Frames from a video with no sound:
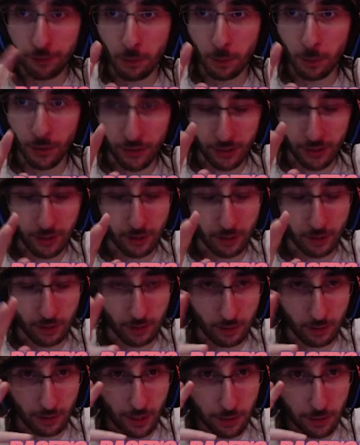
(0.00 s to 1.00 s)
faut penser
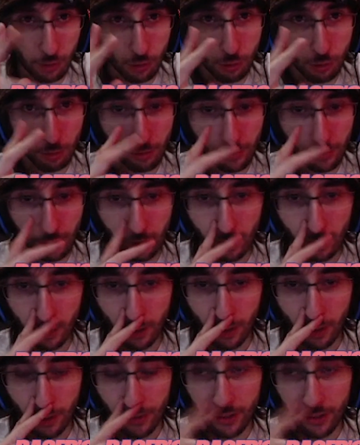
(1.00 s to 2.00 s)
à une chose,
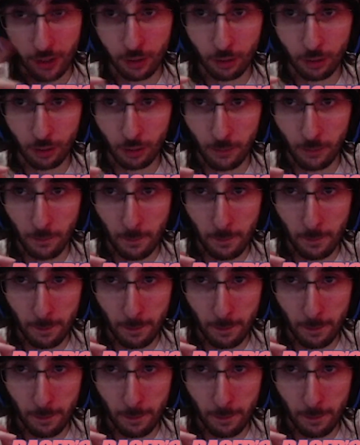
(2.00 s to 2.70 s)
c'est que